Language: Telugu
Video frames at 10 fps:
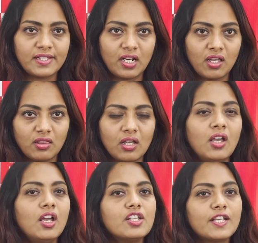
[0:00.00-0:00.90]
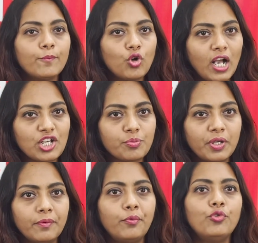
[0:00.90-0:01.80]
జరిగింది జమ్మూ
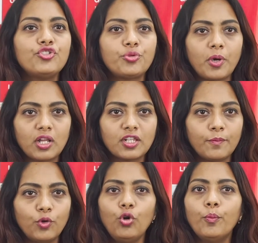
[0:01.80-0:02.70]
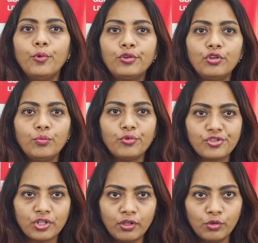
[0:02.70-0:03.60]
కాశ్మీర్ పూంచ్ ప్రాంతంలో ముగ్గురు
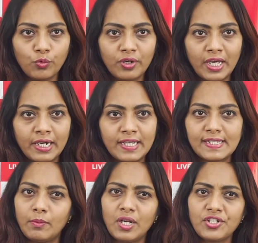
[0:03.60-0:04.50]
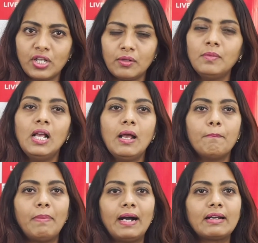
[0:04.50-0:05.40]
ముష్కరులు ఉన్నారనే సమాచారం
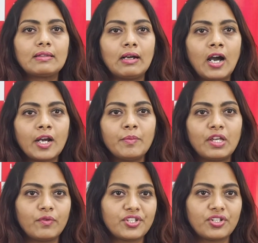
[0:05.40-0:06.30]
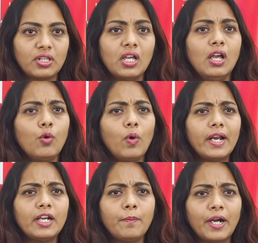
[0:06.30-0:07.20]
భారత ఆర్మీకి వచ్చింది
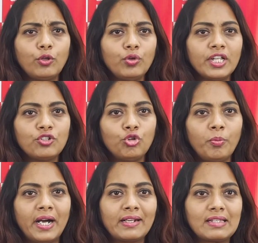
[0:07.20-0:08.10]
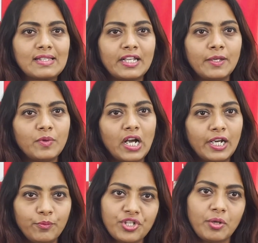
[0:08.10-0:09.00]
వారిని పట్టుకునేందుకు భారత సైన్యం
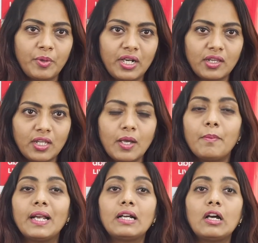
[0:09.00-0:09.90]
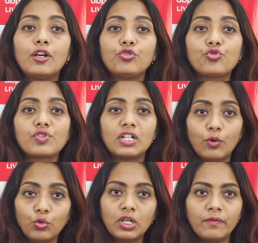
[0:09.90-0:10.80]
గాలింపు చేపట్టింది బలగాలను చూసిన
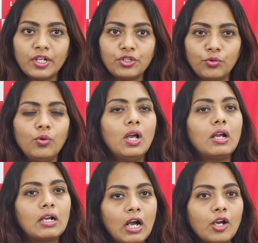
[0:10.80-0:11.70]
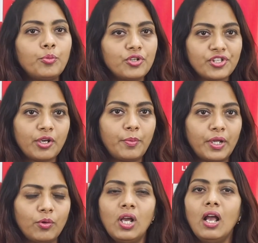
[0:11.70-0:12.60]
ఉగ్రవాదులు కాల్పులు
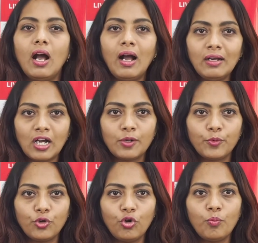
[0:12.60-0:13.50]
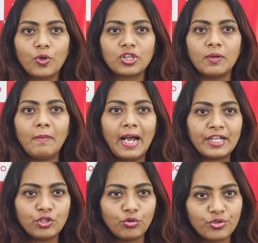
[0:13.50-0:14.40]
జరిపారు ఆ కాల్పుల్లో మొత్తం
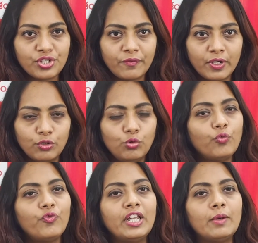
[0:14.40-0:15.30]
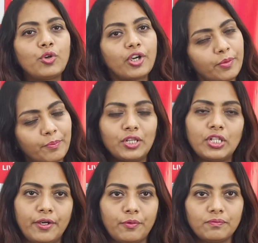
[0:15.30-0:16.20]
ఐదుగురు జవాన్లు వీరమరణం
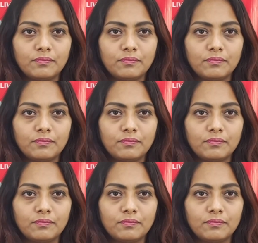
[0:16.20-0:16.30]
పొందారు